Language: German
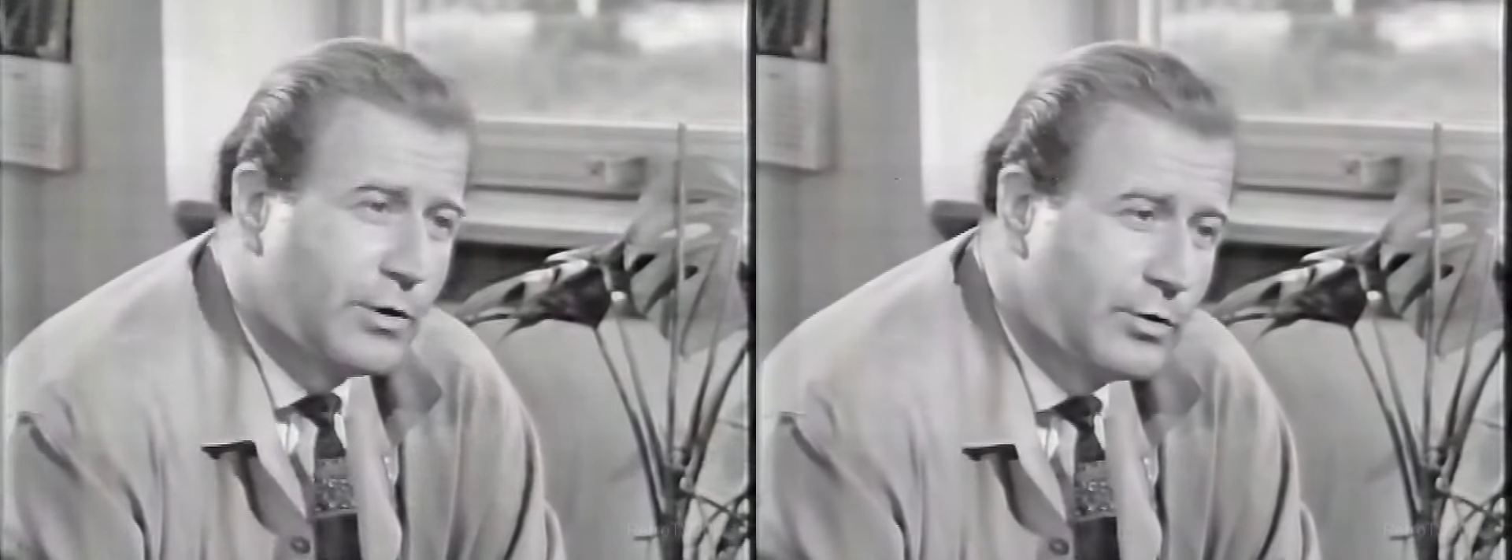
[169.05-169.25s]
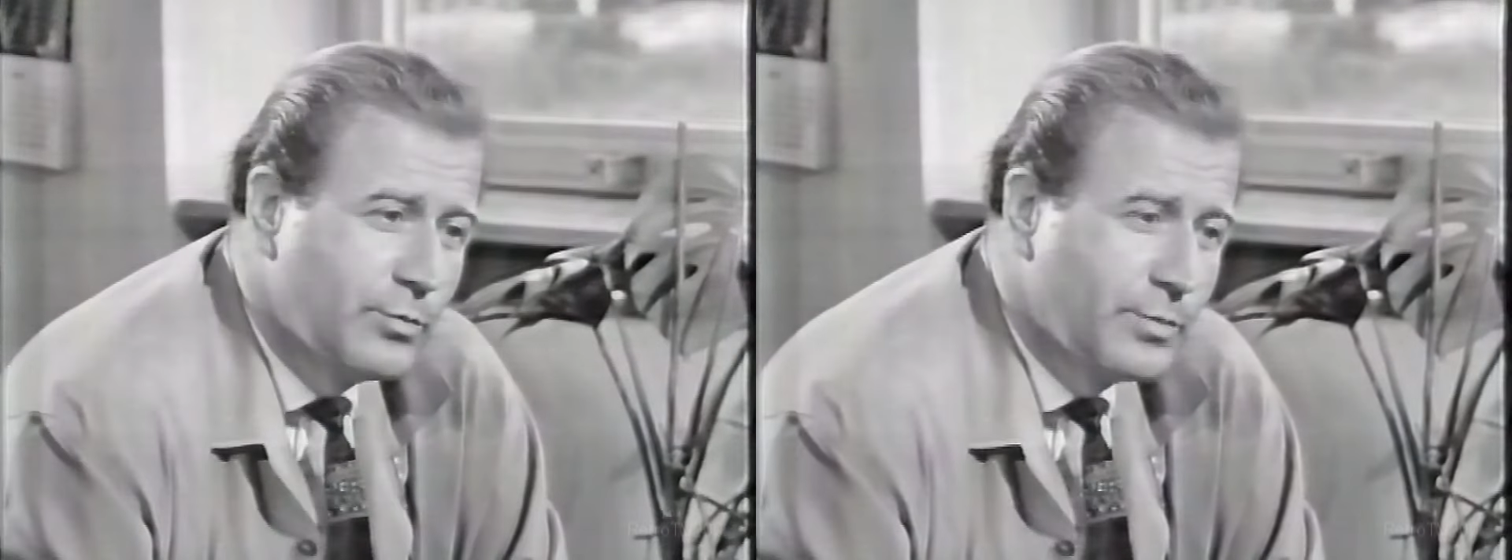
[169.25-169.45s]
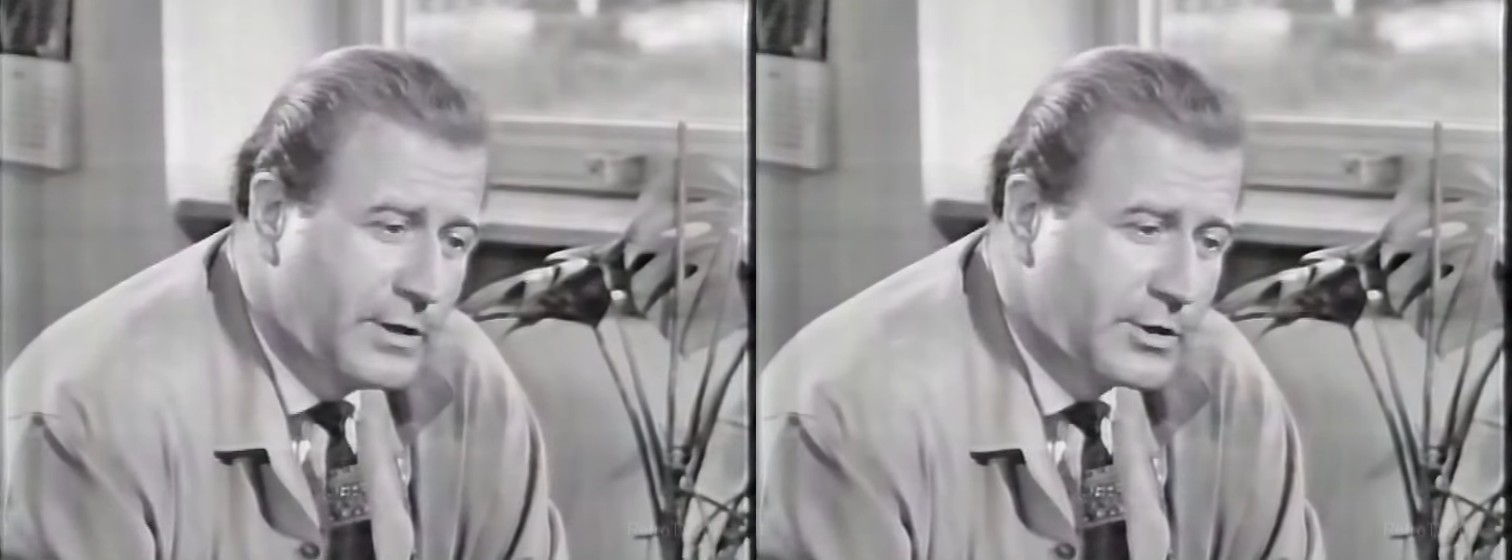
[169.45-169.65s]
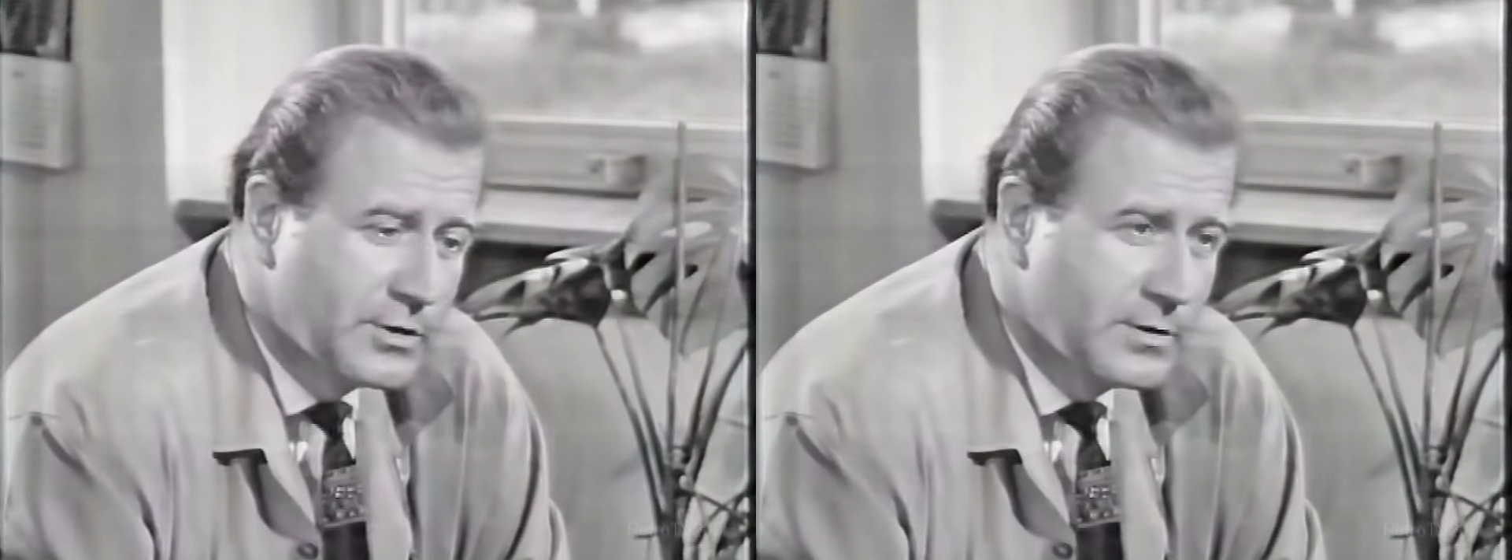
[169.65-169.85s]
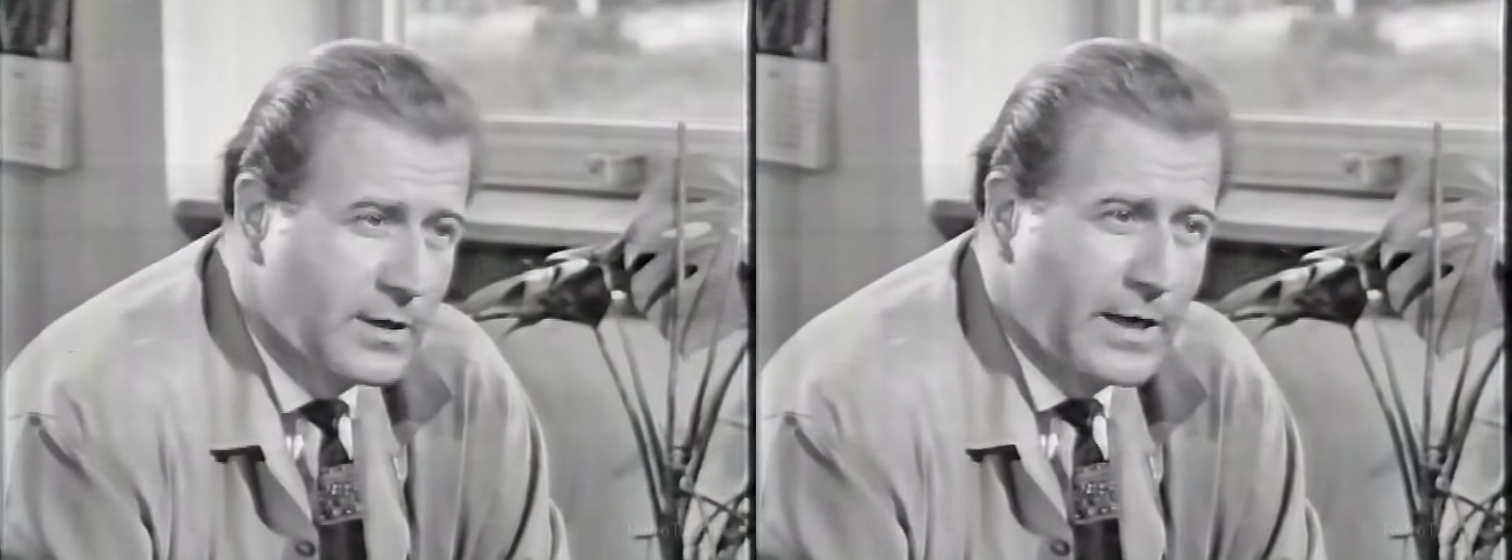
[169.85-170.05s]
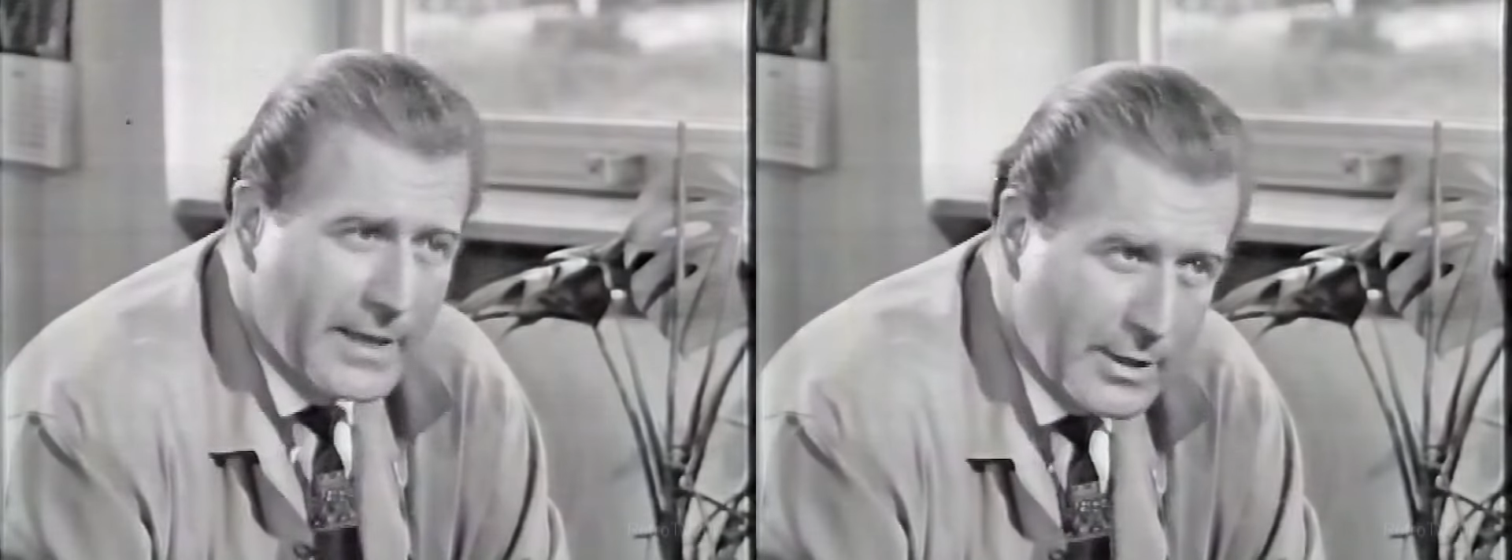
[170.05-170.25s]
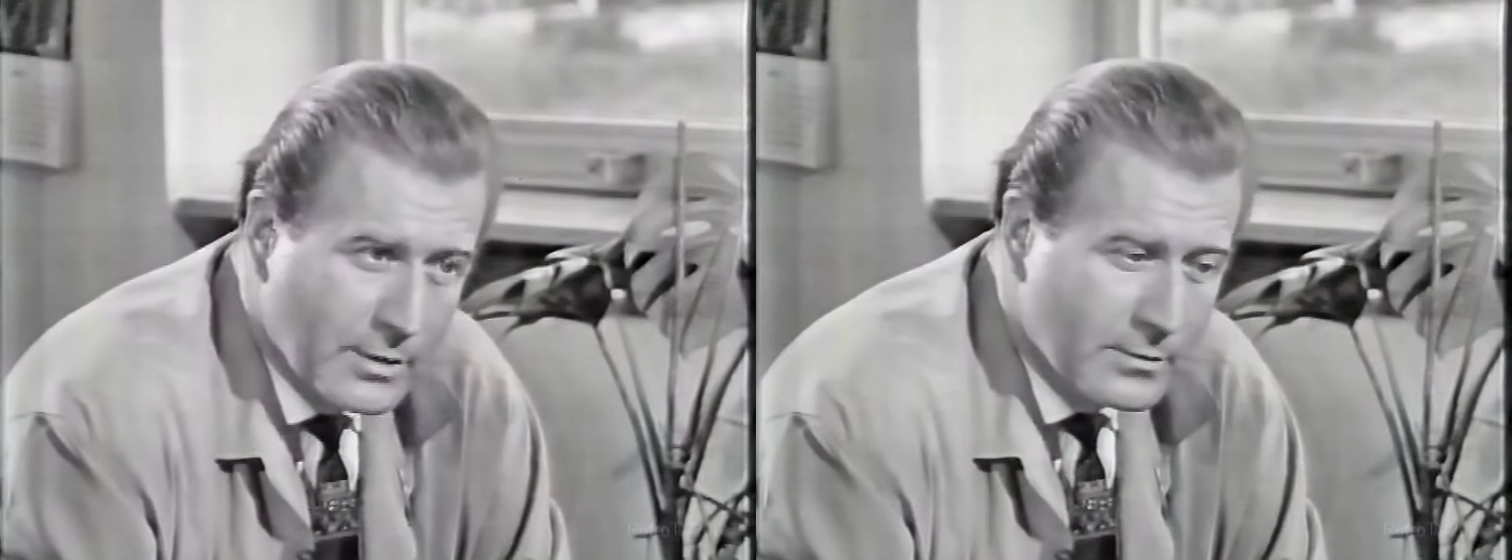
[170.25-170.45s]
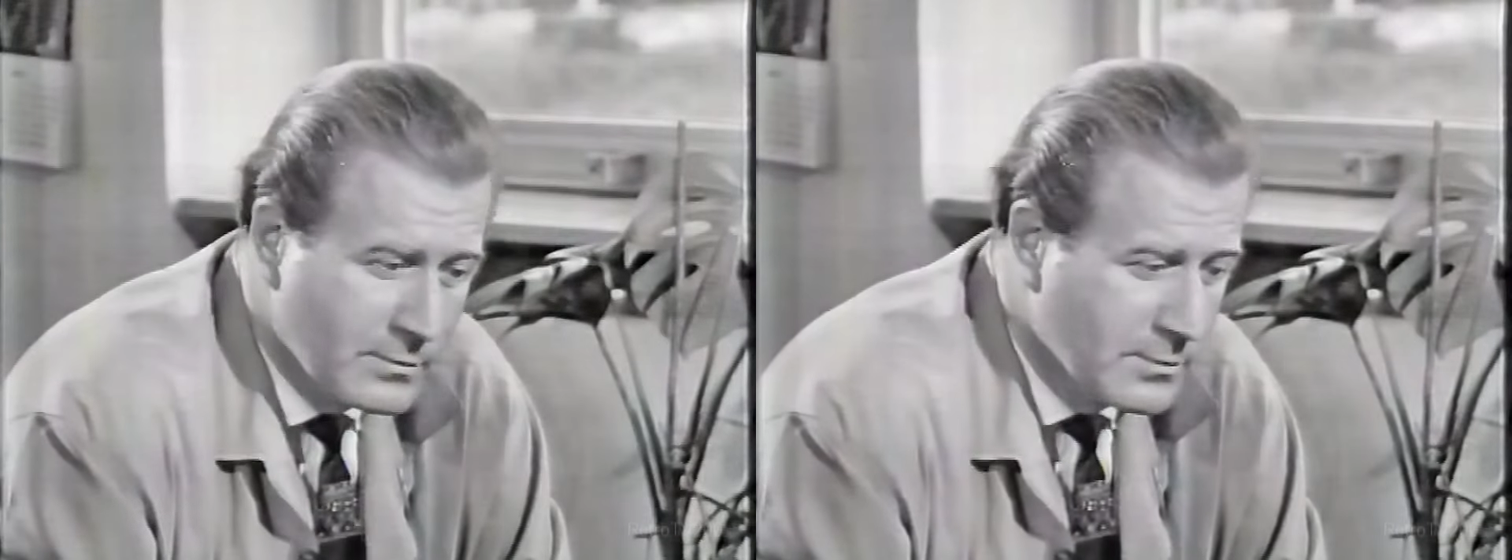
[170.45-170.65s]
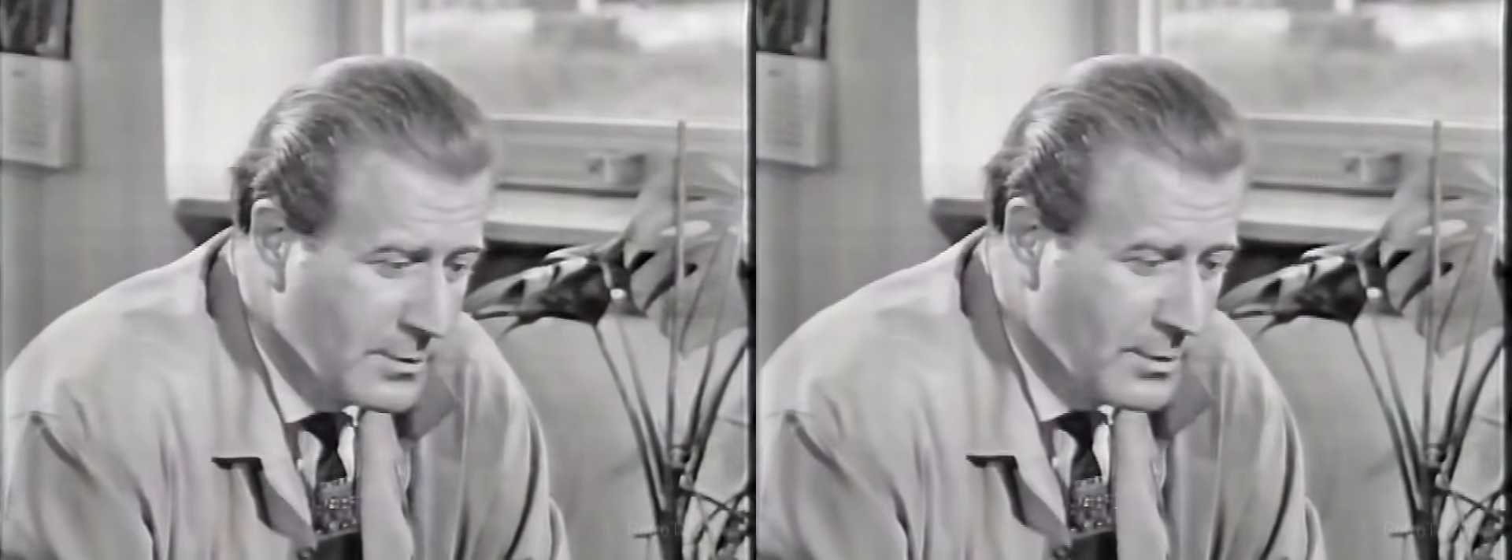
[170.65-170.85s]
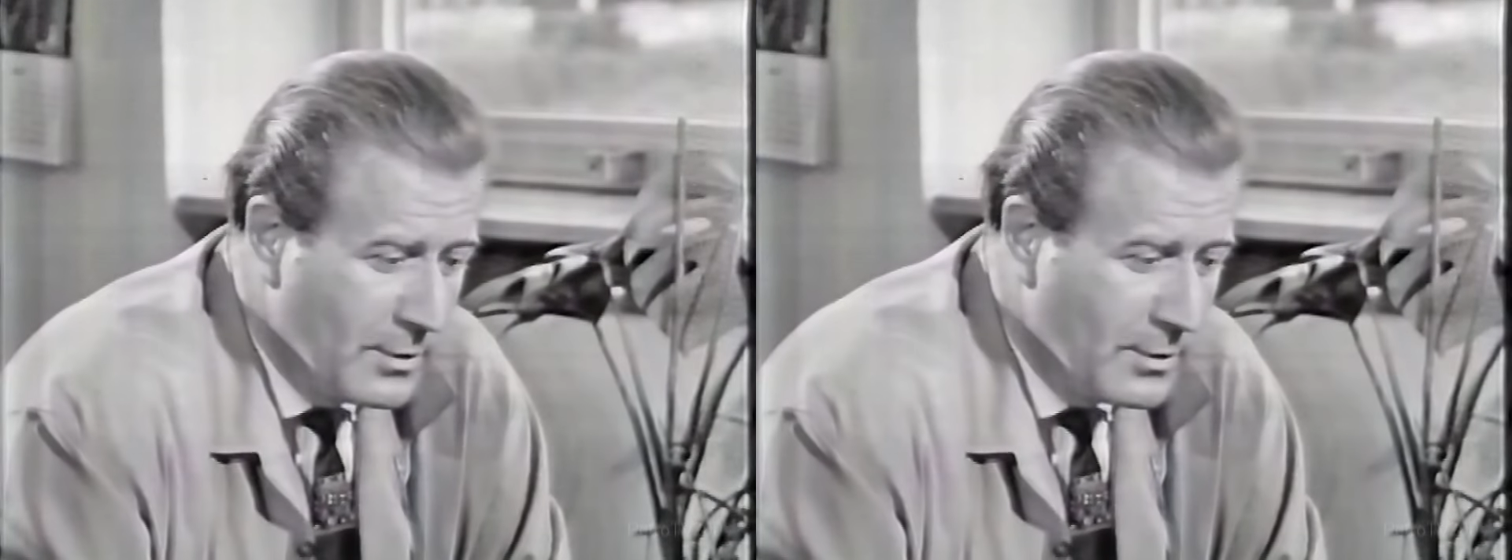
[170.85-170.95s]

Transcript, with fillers: europäischen Ländern. Ja.